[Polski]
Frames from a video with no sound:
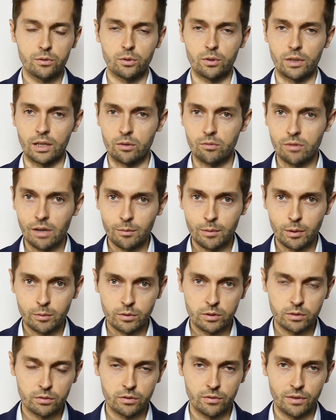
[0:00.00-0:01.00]
które łamią
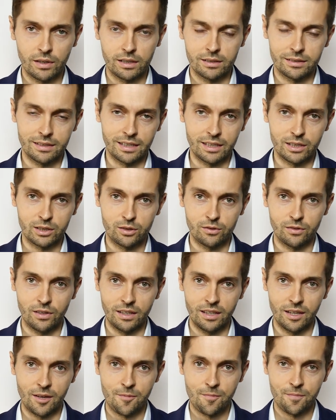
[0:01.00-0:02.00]
równowagę
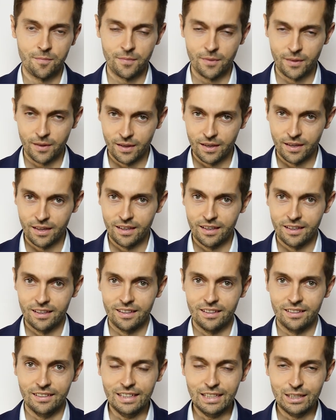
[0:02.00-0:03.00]
zaangażowania
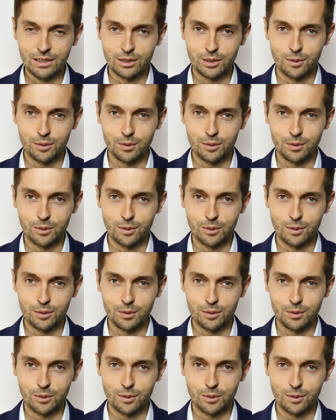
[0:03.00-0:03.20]
i do